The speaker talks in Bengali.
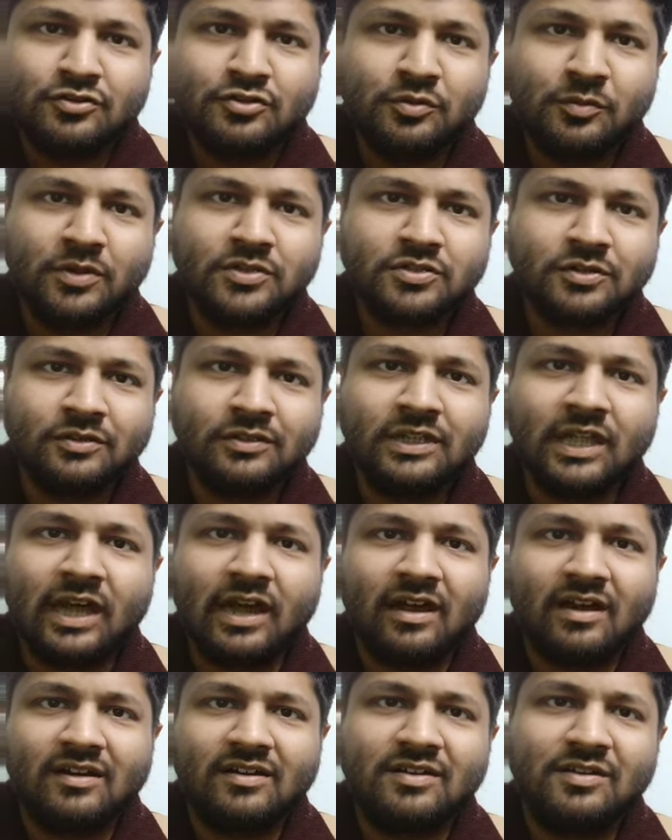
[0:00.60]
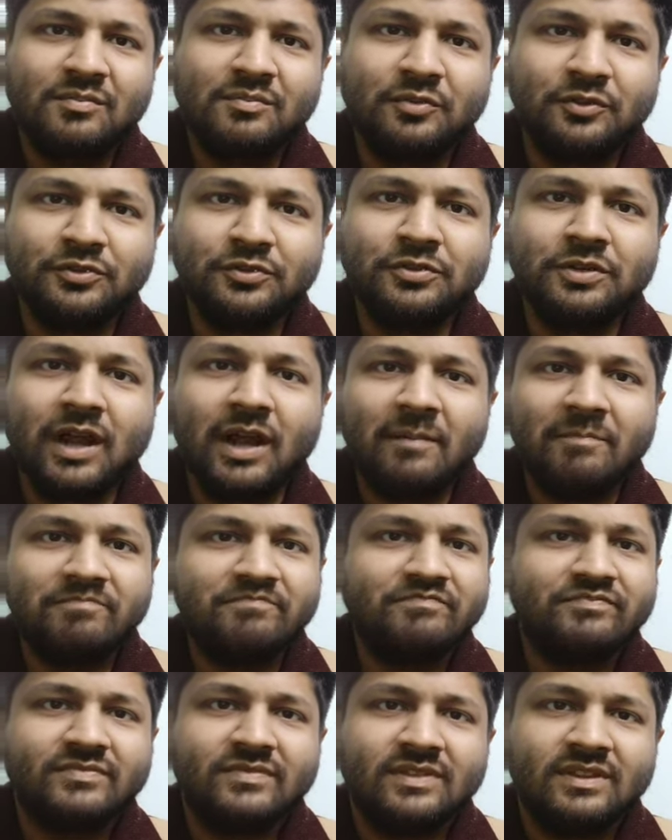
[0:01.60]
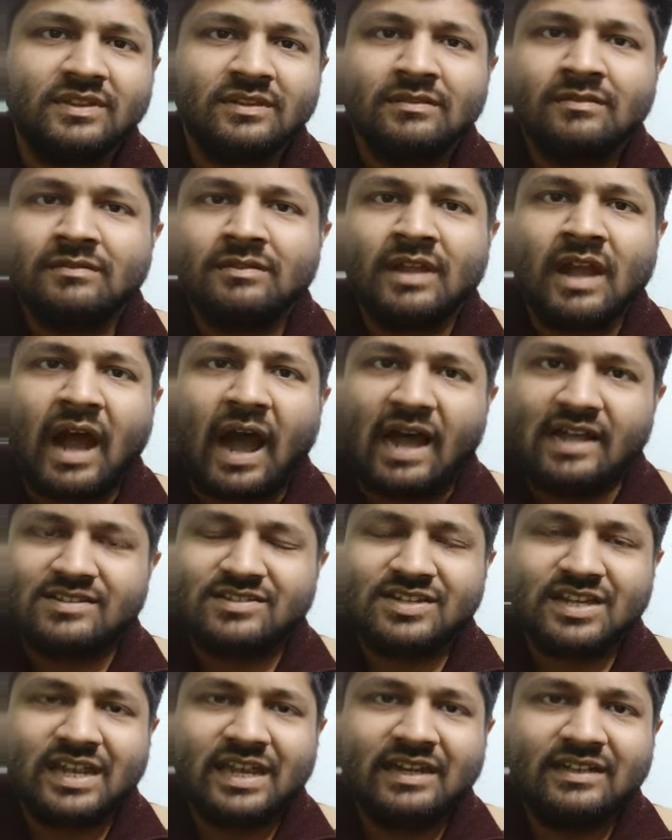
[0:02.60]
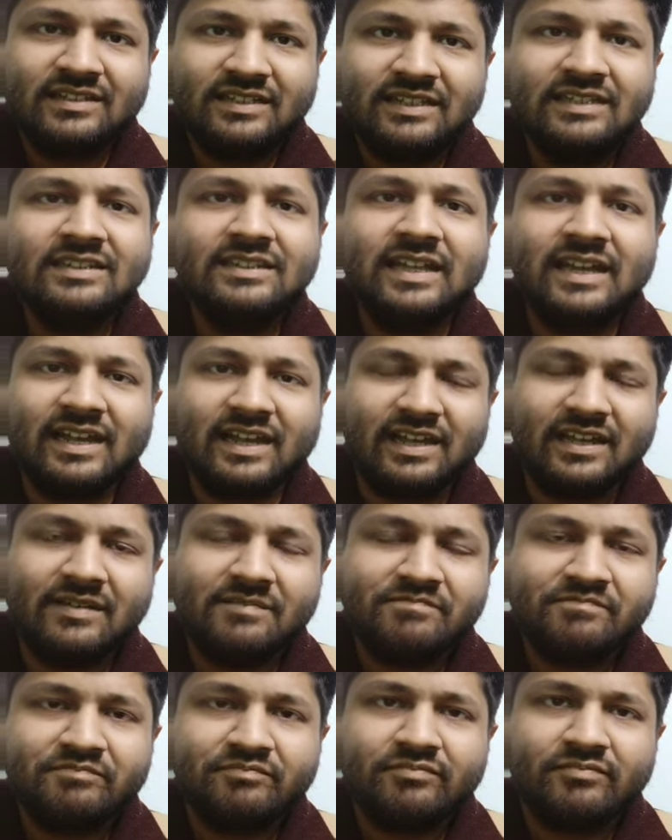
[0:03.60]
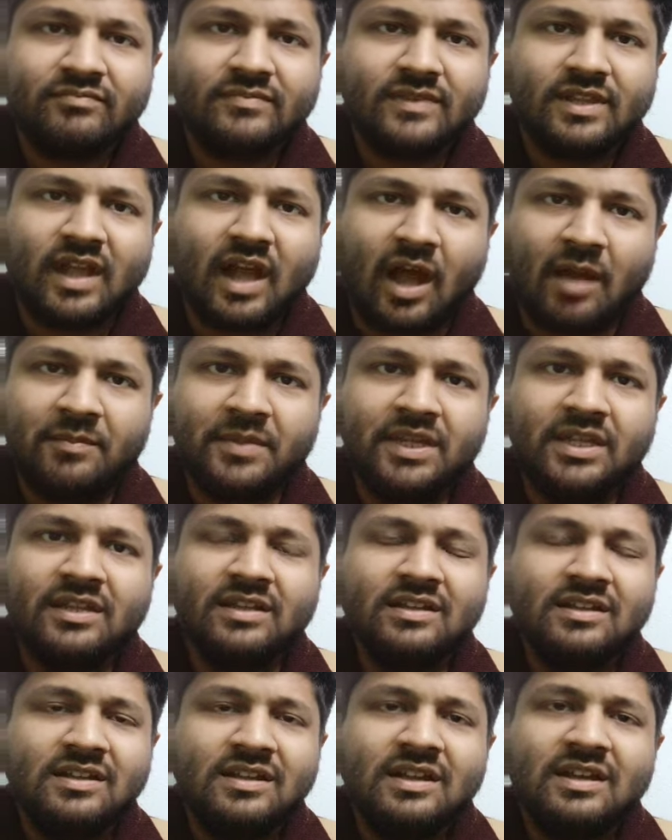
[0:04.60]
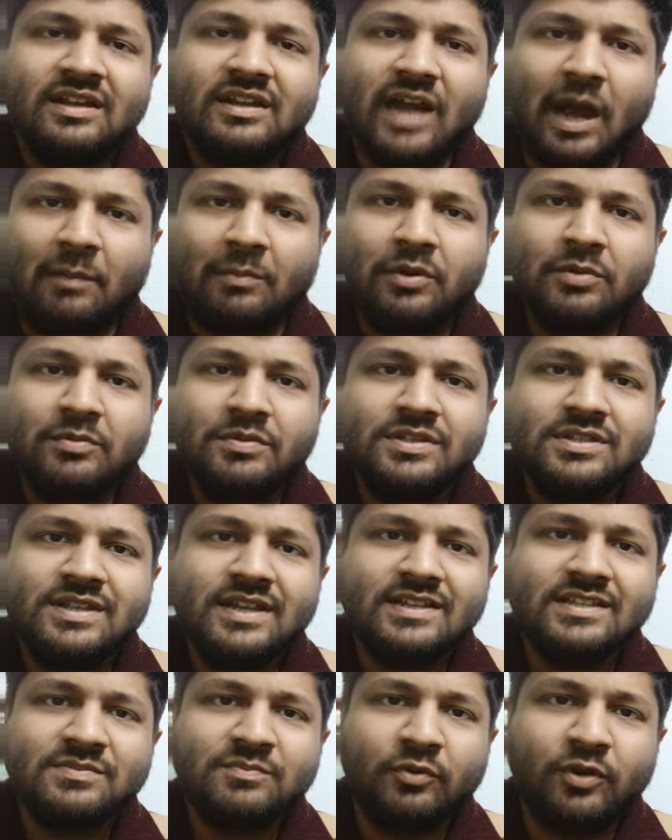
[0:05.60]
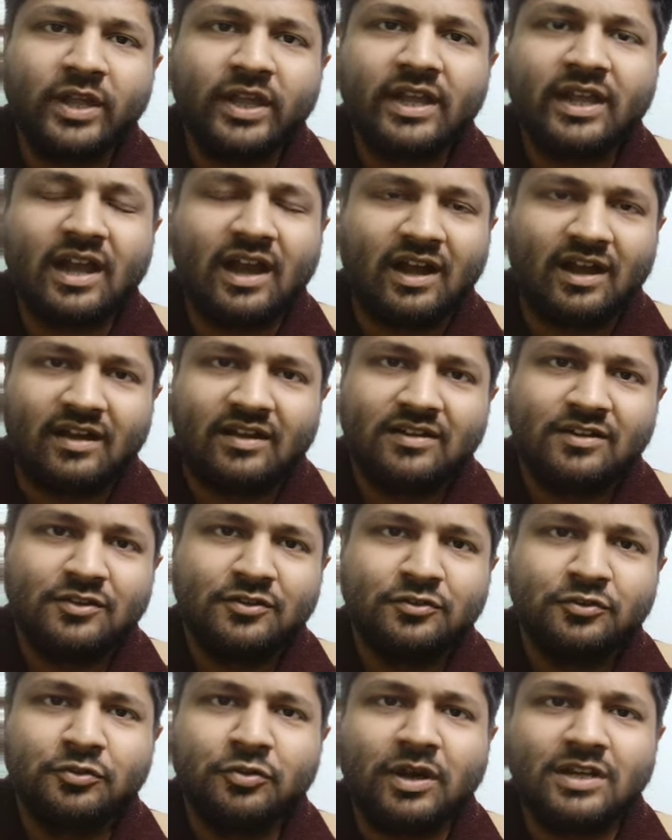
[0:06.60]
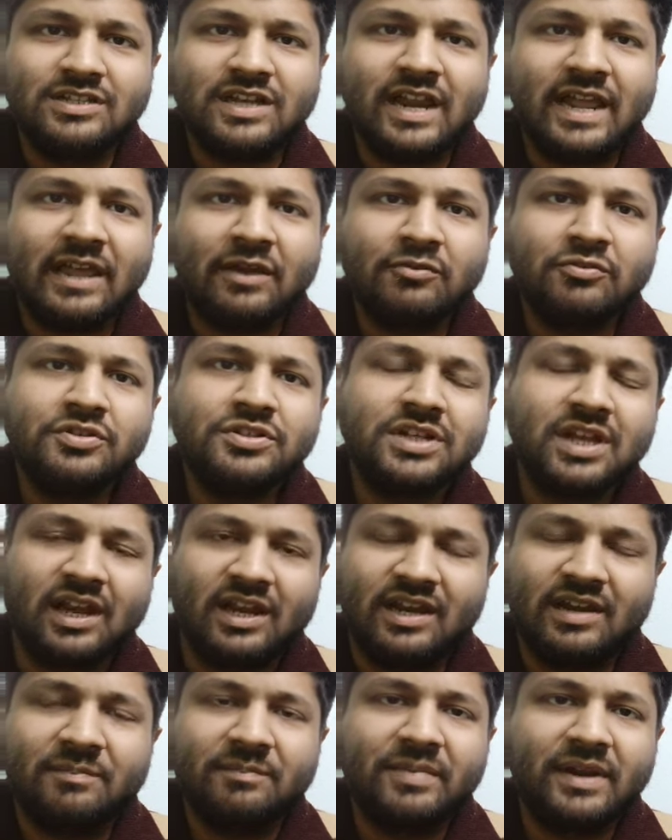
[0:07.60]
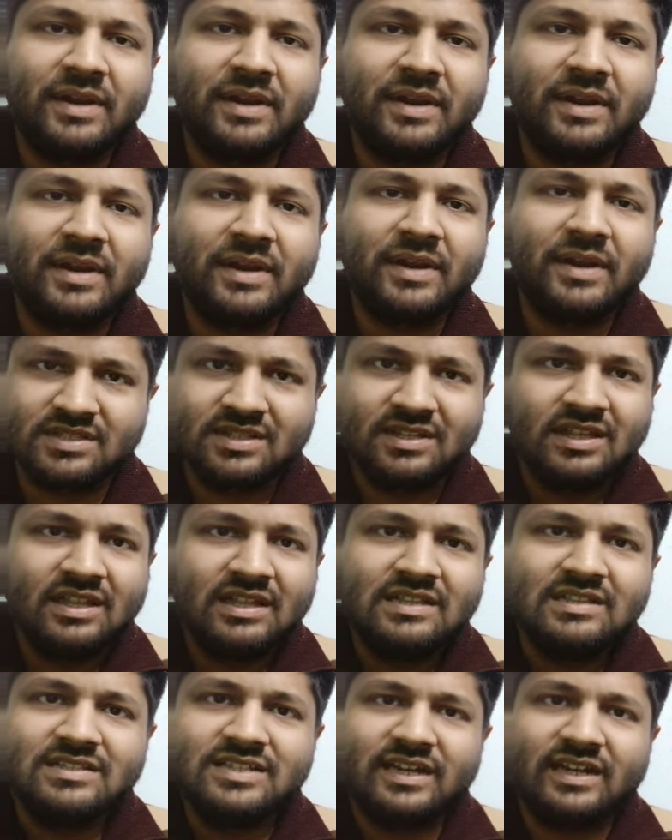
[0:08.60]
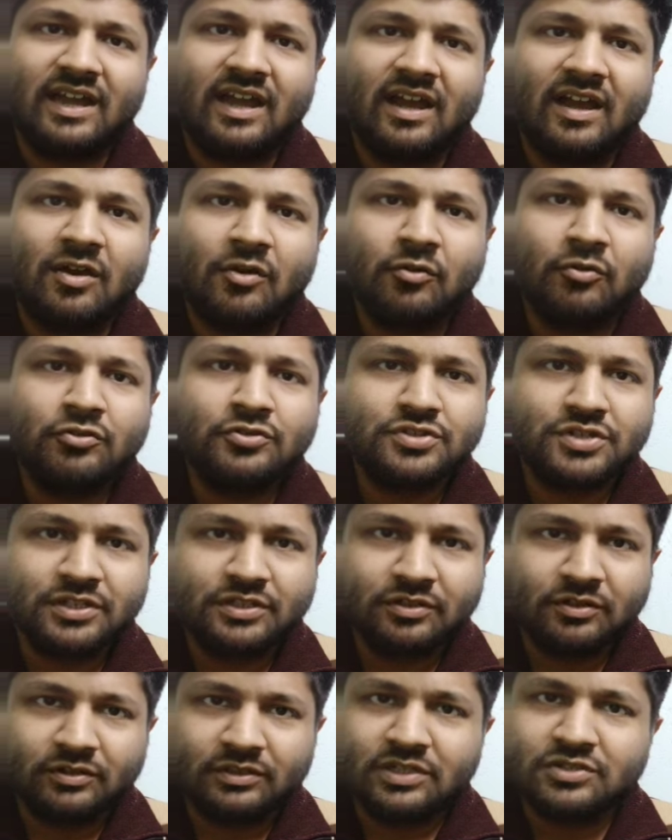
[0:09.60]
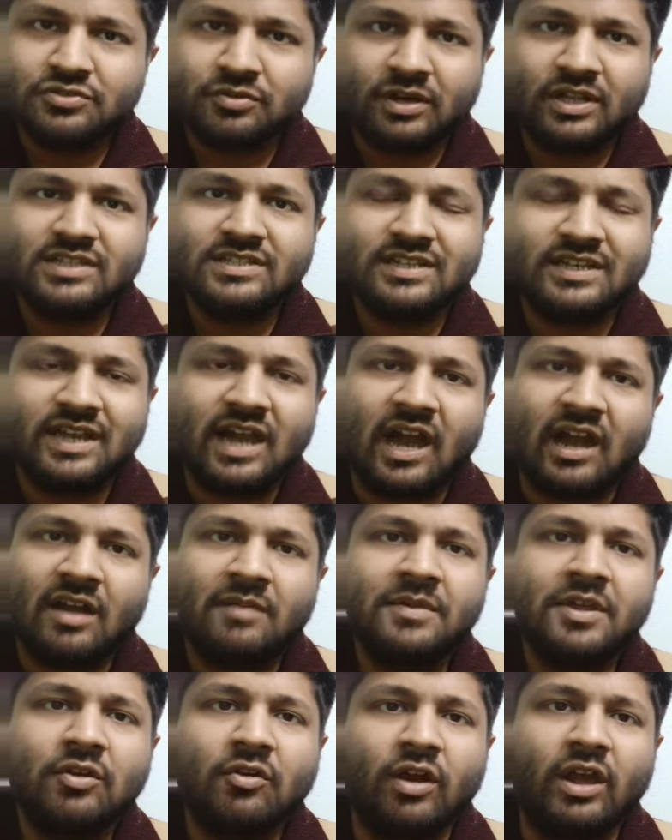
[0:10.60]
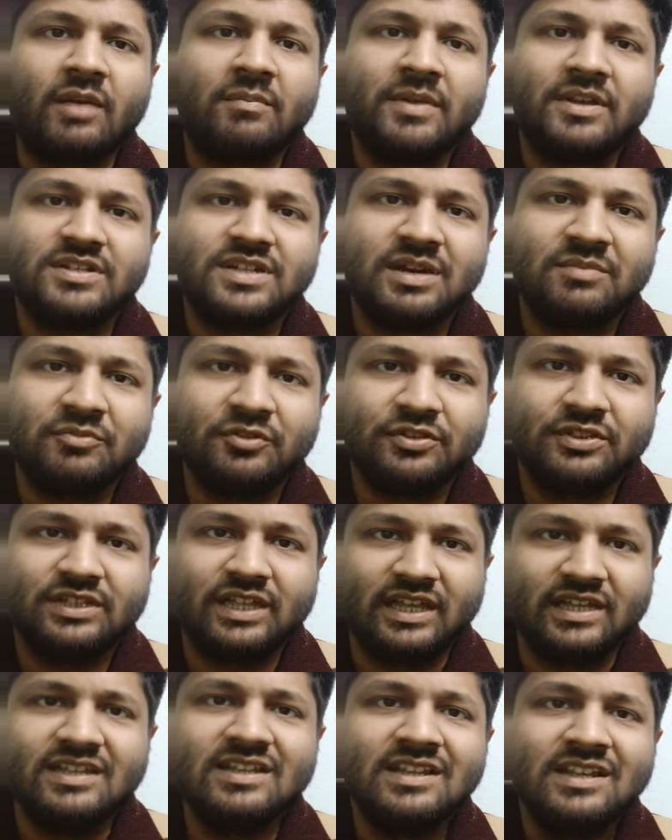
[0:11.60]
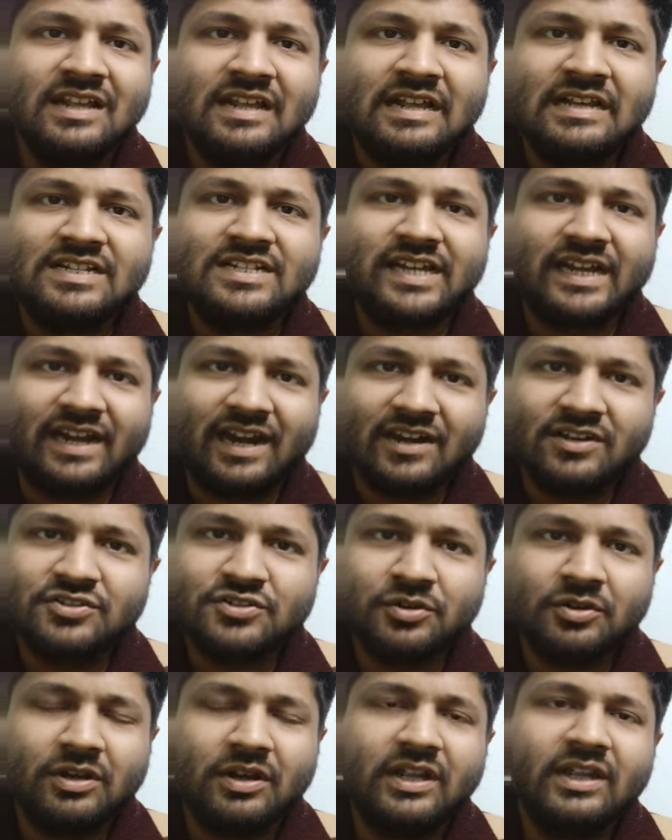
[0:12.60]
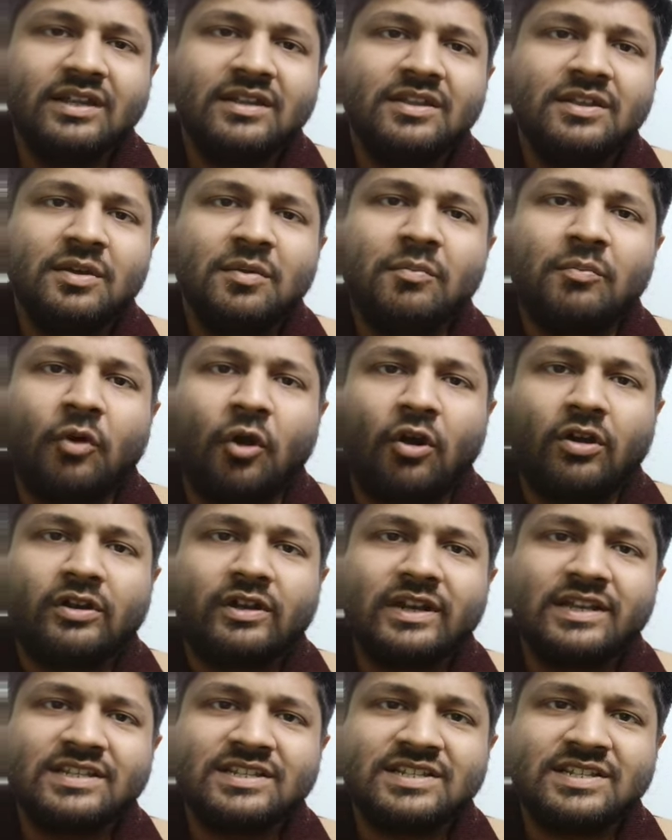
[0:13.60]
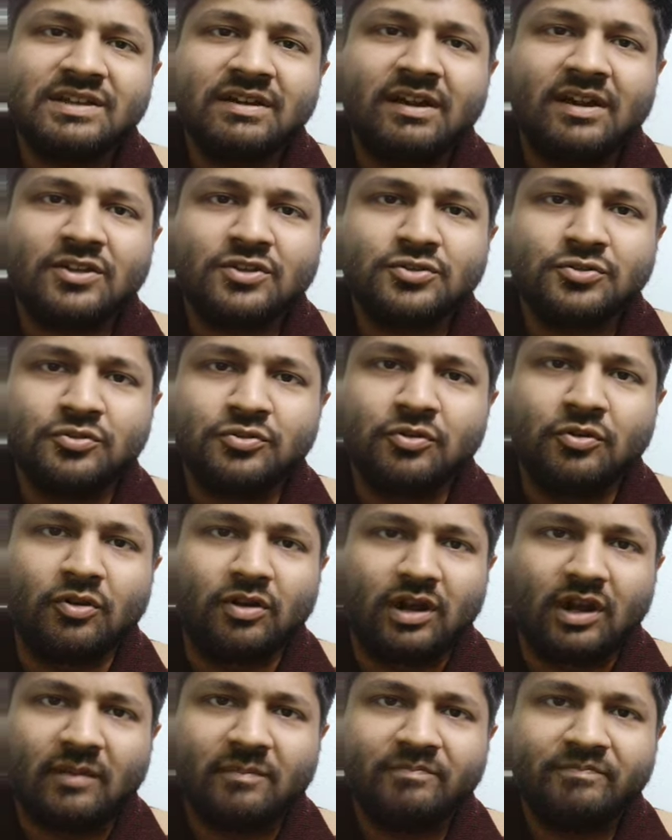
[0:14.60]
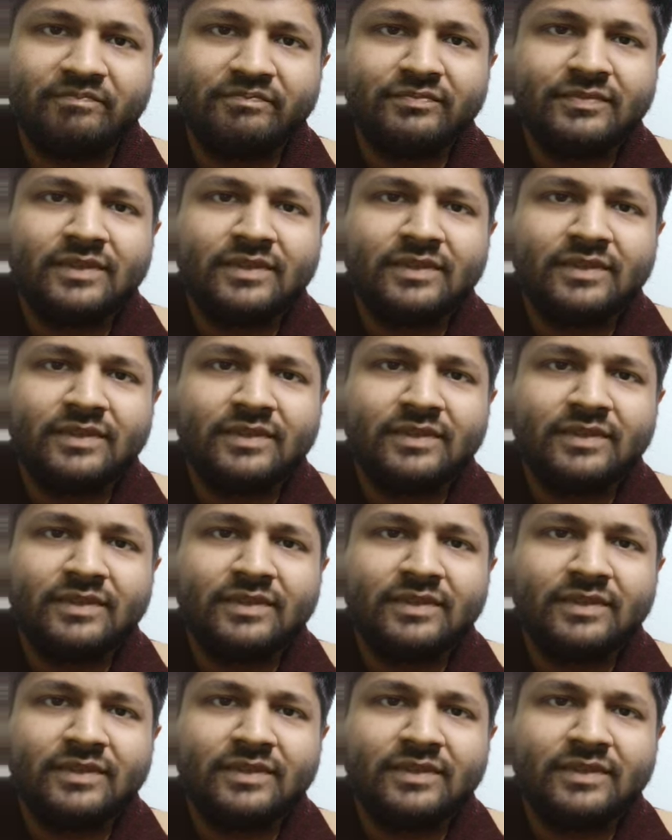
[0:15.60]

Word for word: শুভ সন্ধ্যা বন্ধুরা আজকের দিন থেকে আমি ডাব্লিউবিসিএস পরীক্ষা দু সালের প্রিলিমস যেটা অনুষ্ঠিত হতে চলেছে আগামী কয়েক মাসের মধ্যেই সেটার জন্যে মক টেস্ট নেওয়াটা শুরু করলাম